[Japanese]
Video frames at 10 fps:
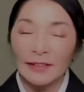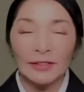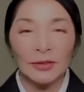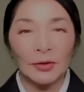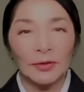
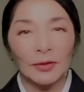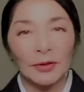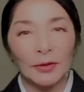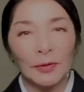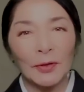ちょっと
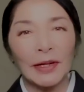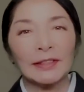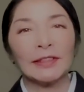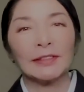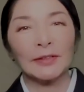
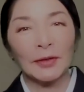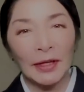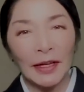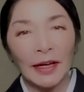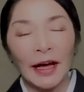ユーモラスですよ
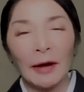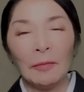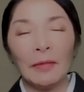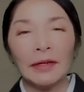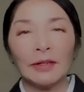ねあ
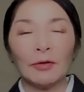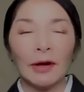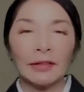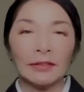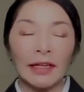んまり
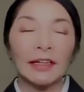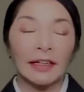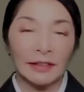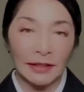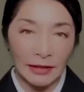怖くない
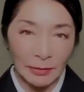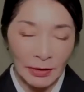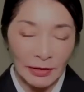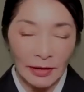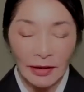感じがしま
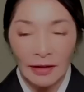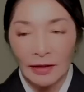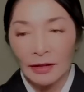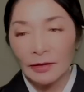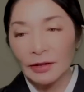す
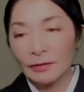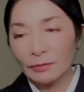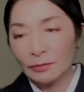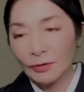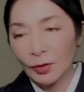
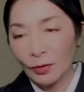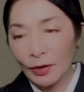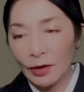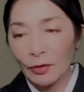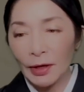どこ
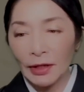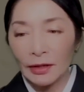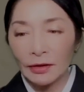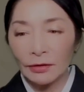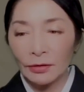が怖い
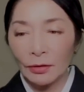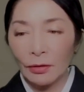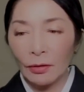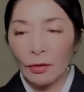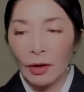かっていうと
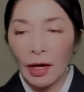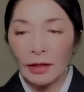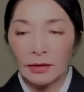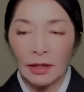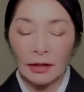お
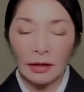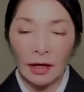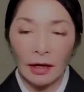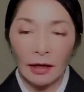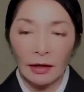母さん
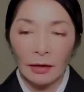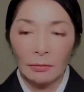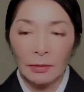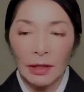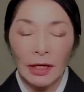が
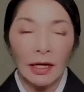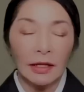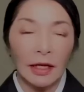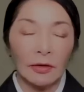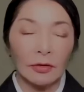見入られ
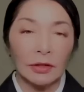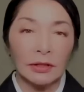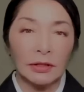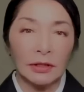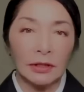たように
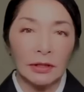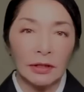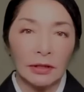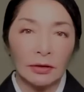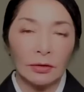
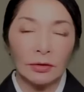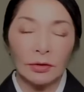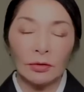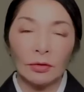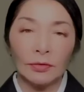じっと
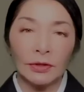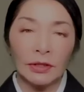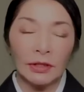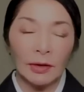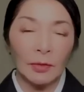その不
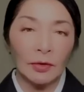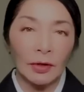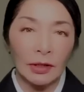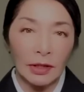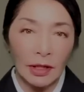思議なもの
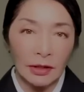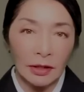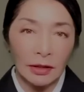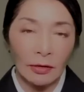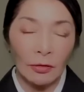が消えてっ
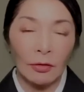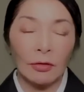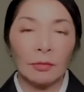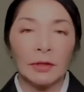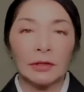た方
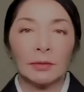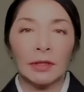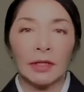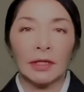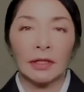を見つめ
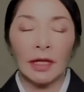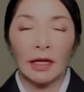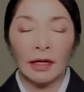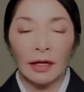ていて